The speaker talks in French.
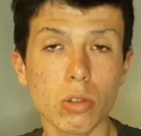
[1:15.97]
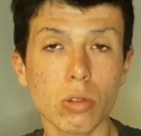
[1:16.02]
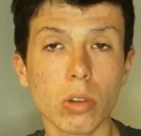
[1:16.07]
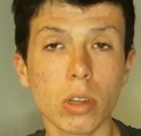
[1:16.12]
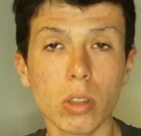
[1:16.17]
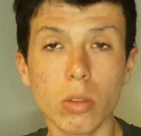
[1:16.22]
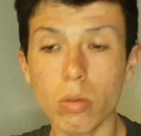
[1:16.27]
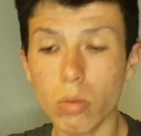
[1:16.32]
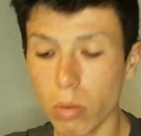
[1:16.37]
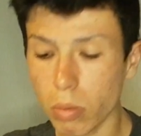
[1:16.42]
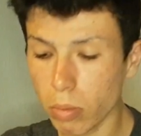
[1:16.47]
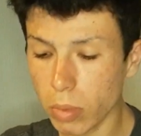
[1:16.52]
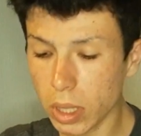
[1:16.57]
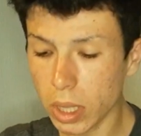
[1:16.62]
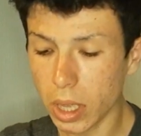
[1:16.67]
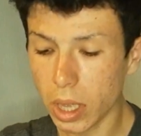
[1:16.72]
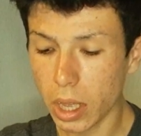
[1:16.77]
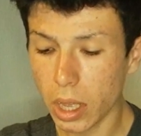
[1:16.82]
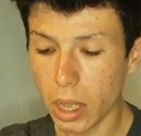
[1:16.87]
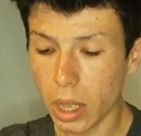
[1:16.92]
Je l'ai donc
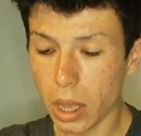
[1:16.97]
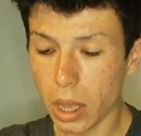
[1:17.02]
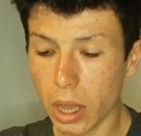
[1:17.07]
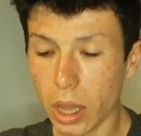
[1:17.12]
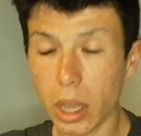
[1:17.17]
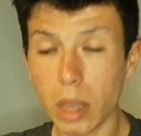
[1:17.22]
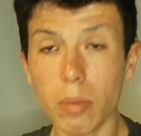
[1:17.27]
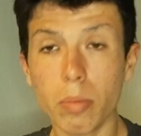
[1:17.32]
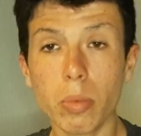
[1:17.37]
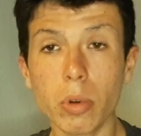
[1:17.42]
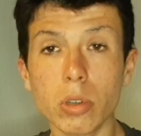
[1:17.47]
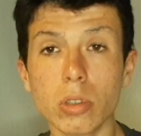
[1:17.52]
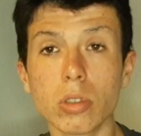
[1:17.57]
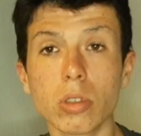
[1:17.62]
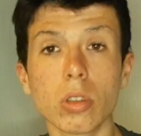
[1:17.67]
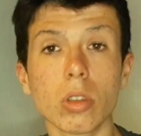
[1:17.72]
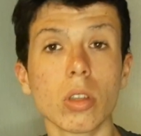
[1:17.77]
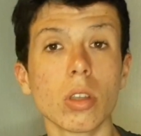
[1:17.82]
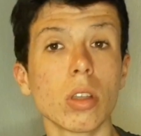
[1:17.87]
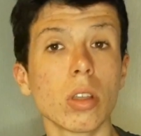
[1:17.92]
mis à un
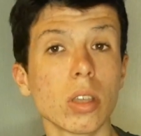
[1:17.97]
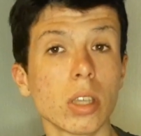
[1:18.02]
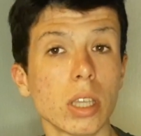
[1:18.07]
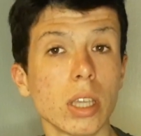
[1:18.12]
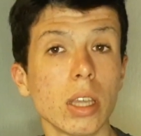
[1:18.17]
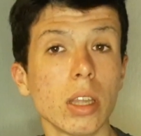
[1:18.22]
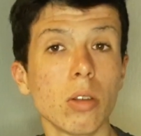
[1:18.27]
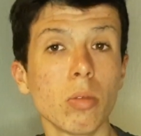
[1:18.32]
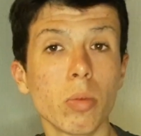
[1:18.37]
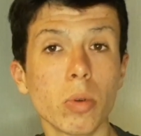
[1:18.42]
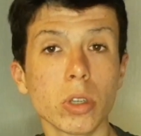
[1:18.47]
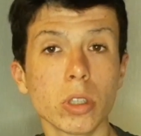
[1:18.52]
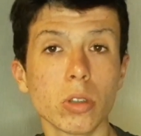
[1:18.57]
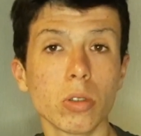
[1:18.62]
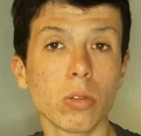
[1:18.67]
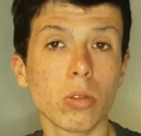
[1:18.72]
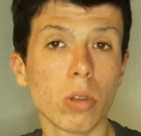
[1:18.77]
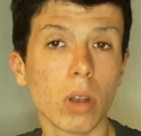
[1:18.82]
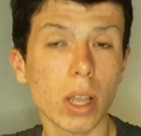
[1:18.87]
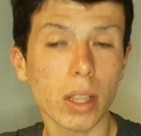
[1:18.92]
poste qui est le
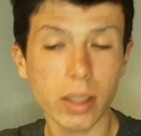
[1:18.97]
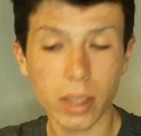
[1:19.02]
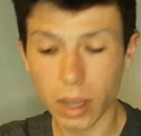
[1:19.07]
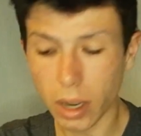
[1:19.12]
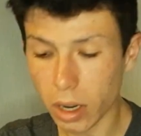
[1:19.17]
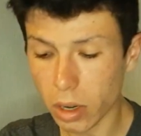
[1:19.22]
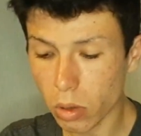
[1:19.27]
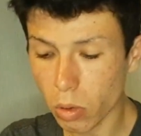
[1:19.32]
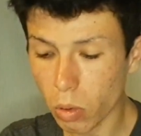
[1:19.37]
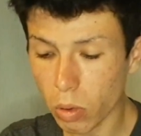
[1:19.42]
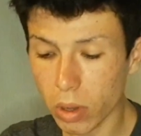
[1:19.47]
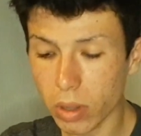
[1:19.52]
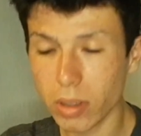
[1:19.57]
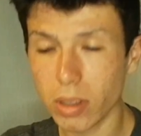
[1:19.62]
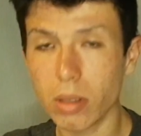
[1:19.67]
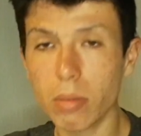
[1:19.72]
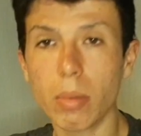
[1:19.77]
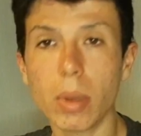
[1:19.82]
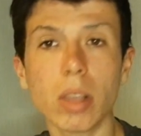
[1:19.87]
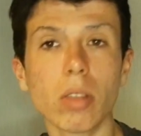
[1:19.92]
poste de latéral droit
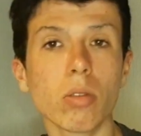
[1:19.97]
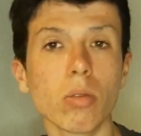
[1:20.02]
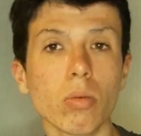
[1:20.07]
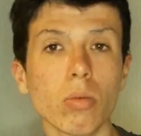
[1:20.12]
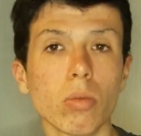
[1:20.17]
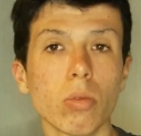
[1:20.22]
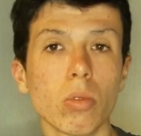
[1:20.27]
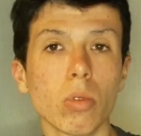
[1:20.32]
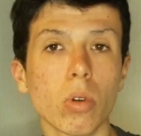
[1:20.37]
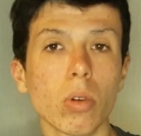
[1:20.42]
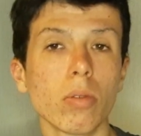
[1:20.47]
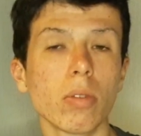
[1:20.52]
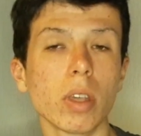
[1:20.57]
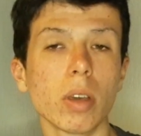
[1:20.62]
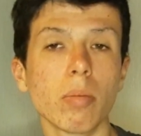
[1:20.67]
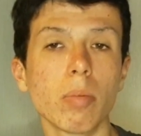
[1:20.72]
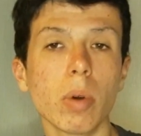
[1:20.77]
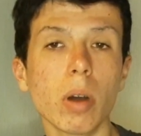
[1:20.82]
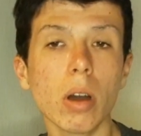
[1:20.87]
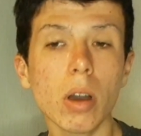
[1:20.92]
si Masson ne
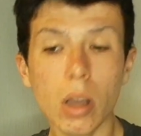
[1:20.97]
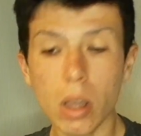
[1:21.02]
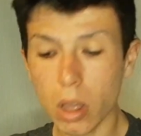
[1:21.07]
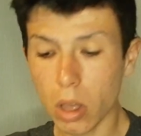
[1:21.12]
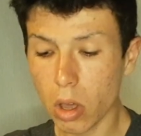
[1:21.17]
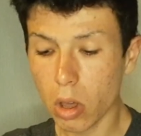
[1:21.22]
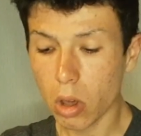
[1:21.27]
revient pas.